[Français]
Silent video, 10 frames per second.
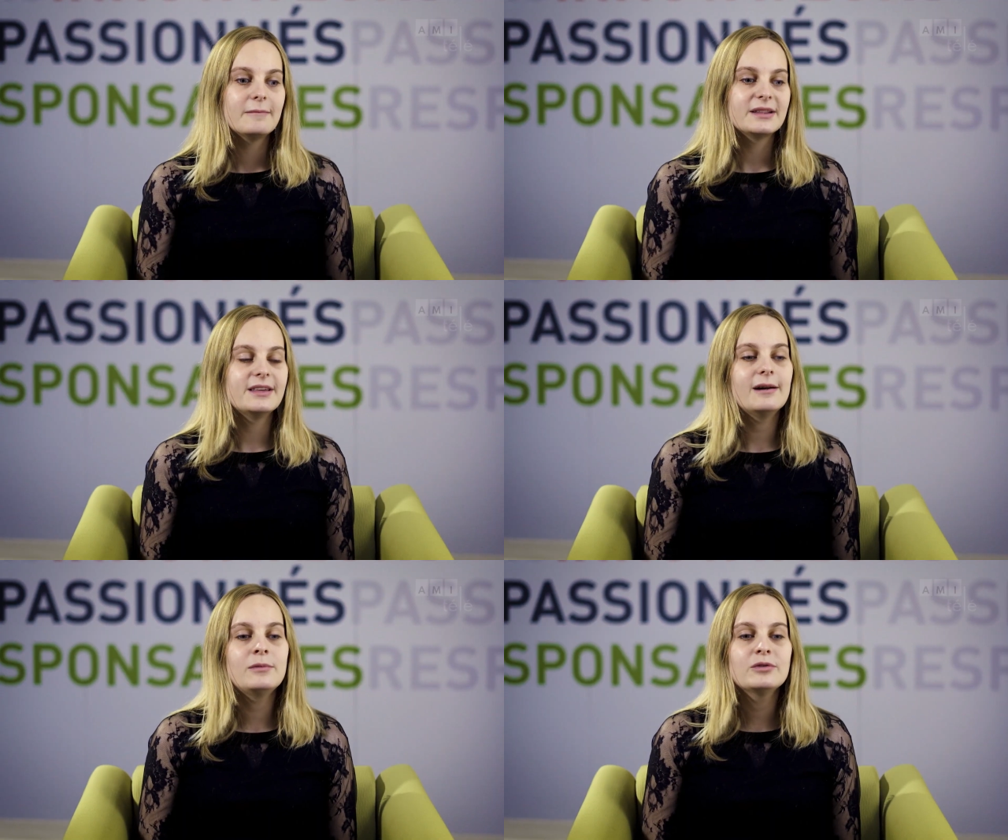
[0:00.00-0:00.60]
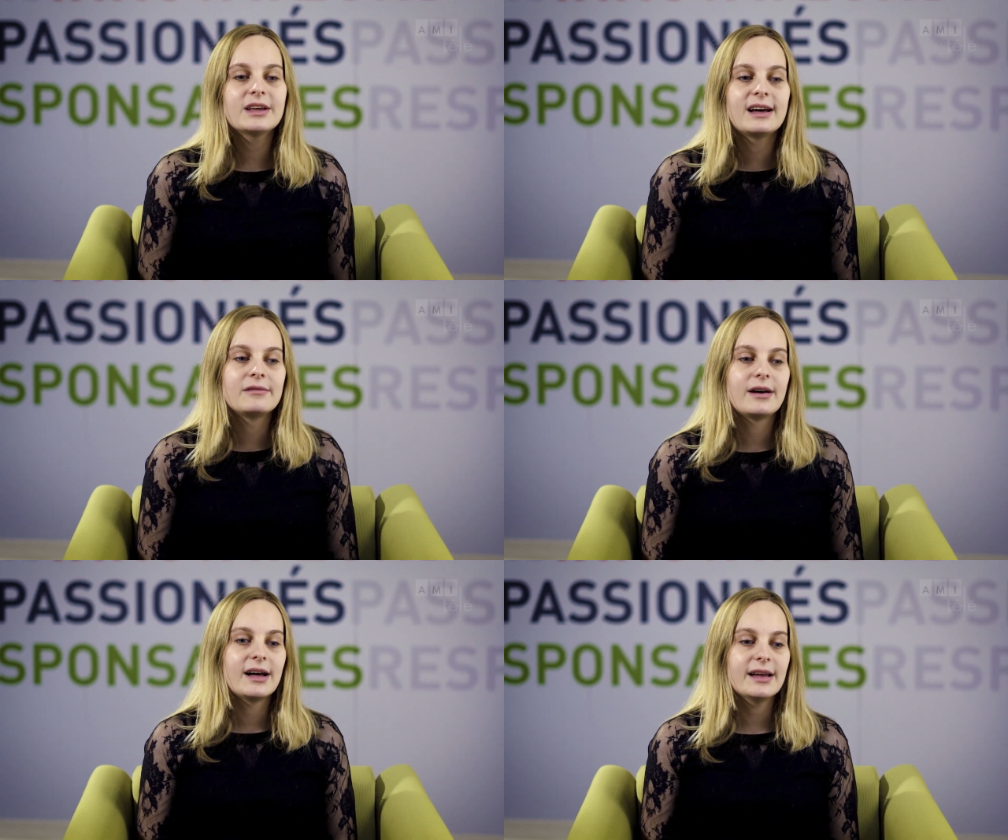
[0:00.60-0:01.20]
Ben, dans mon
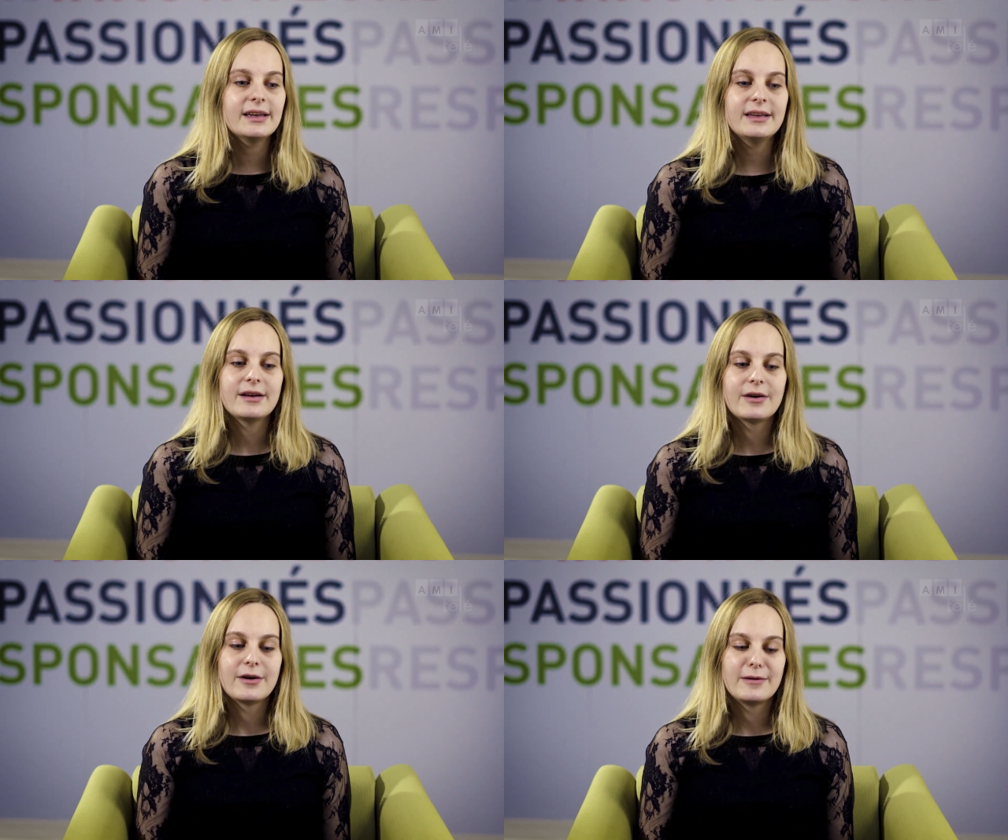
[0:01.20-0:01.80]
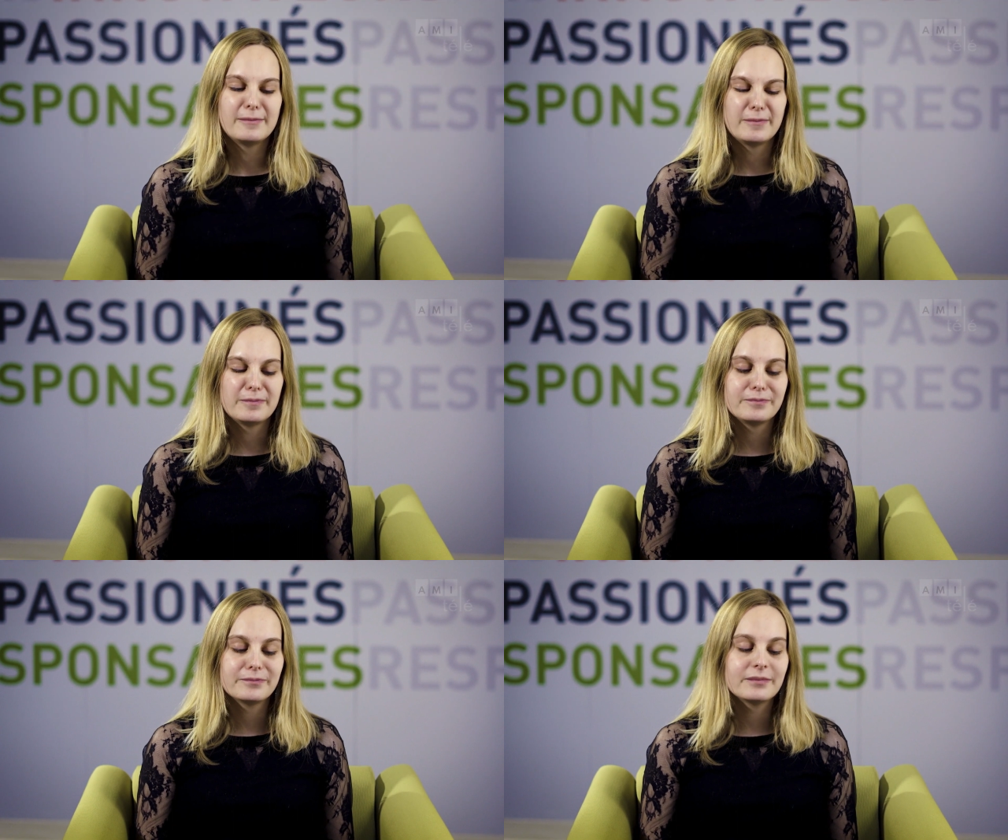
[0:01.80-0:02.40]
travail,
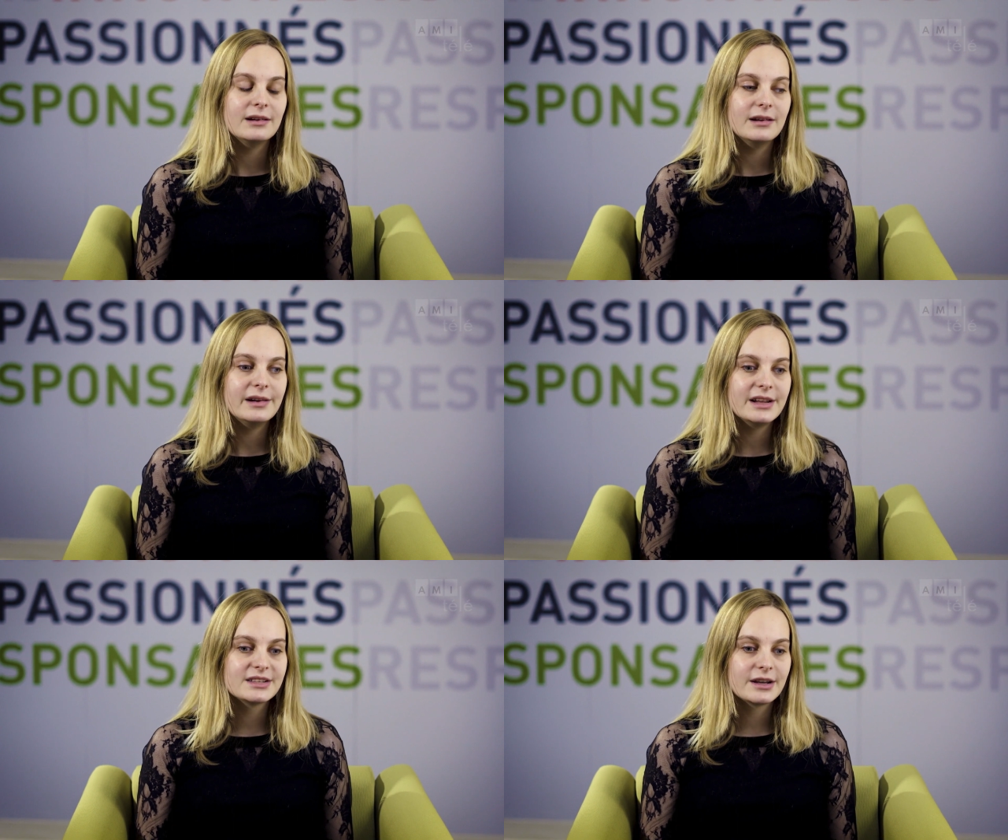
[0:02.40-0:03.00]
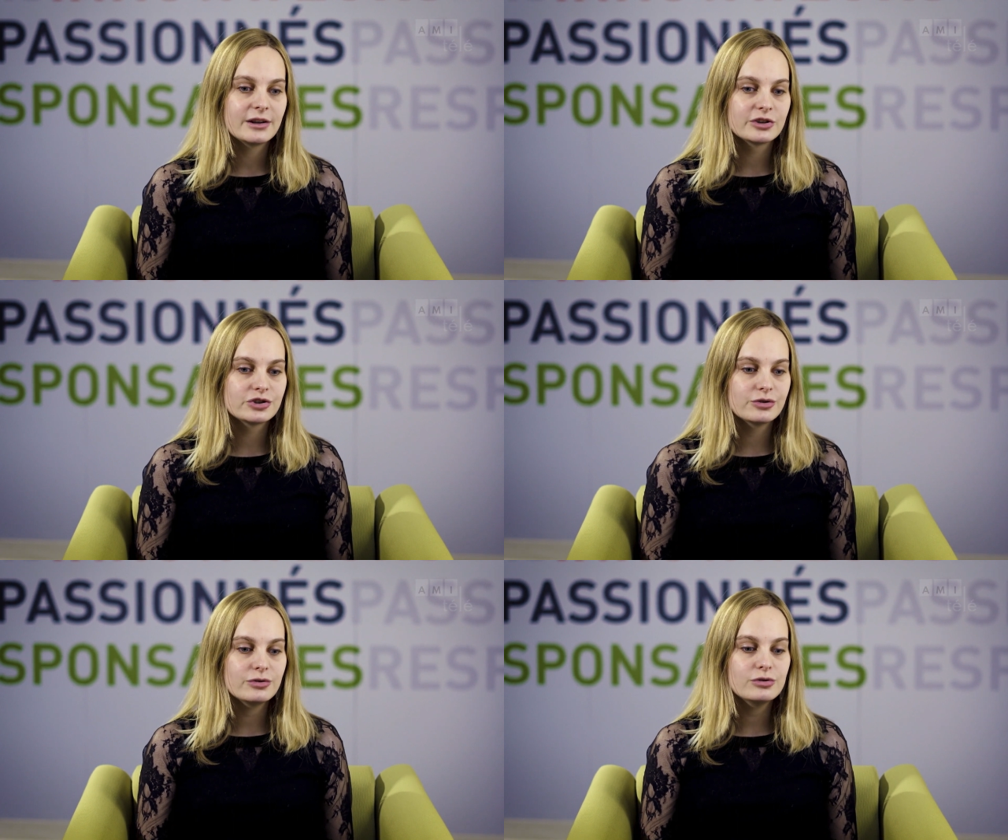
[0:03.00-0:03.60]
euh, les
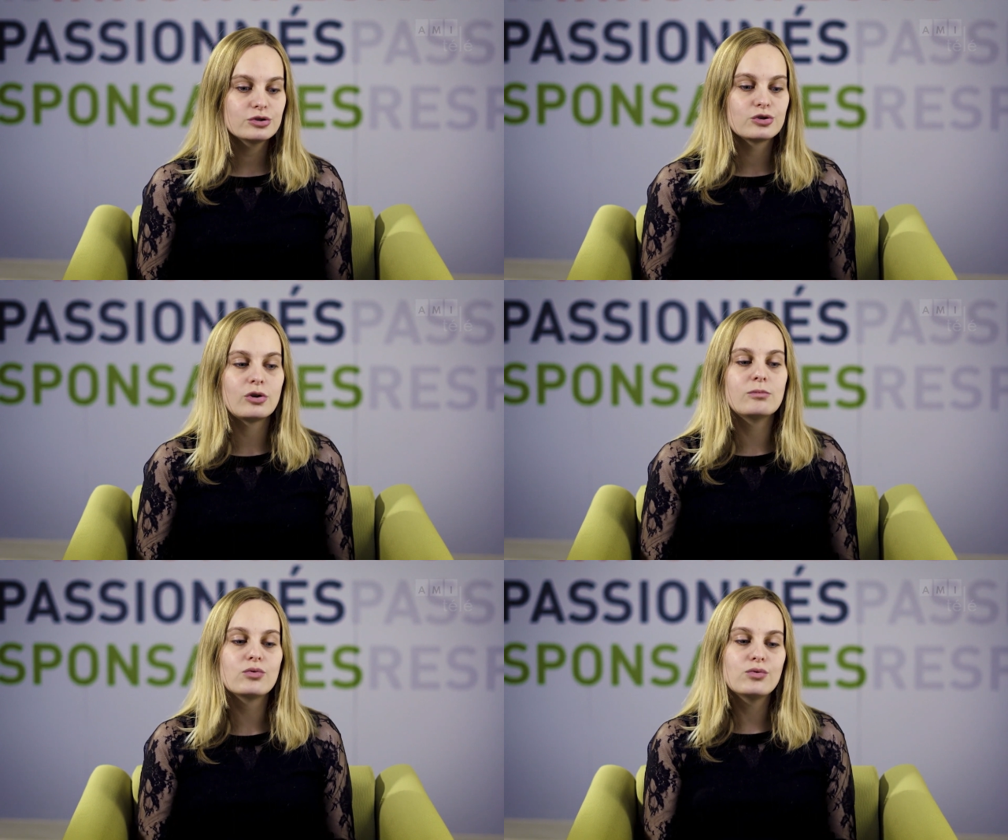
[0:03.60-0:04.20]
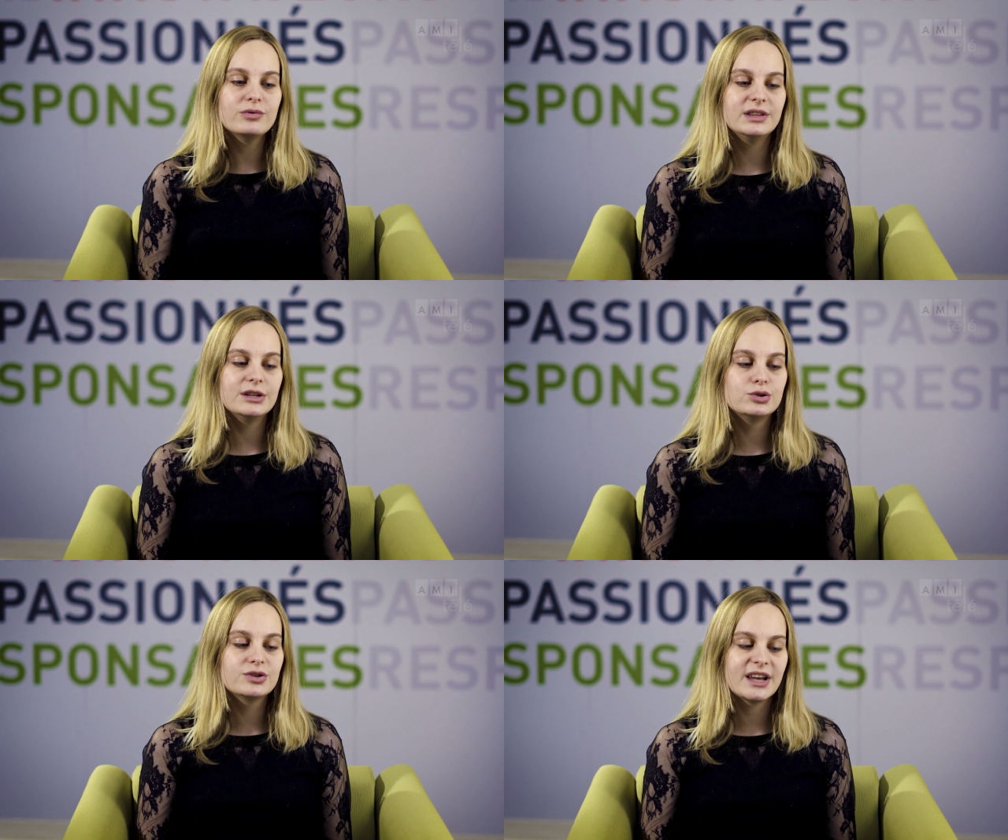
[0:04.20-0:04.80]
enjeux sont beaucoup
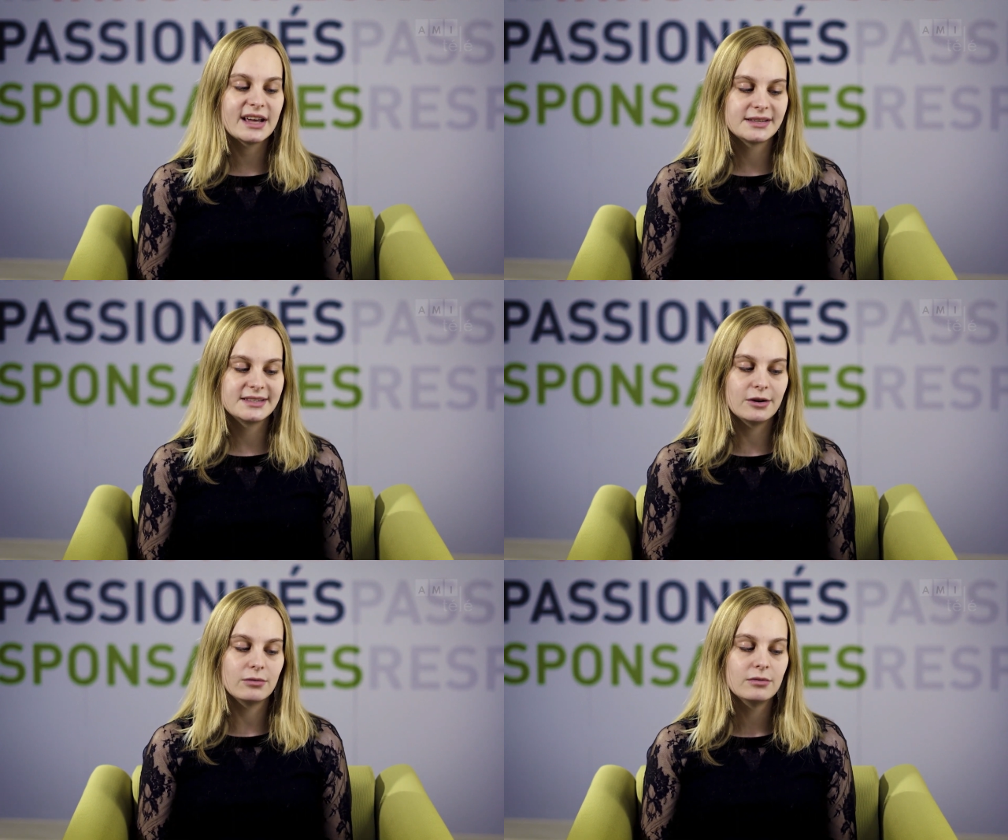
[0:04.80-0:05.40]
d'éducation,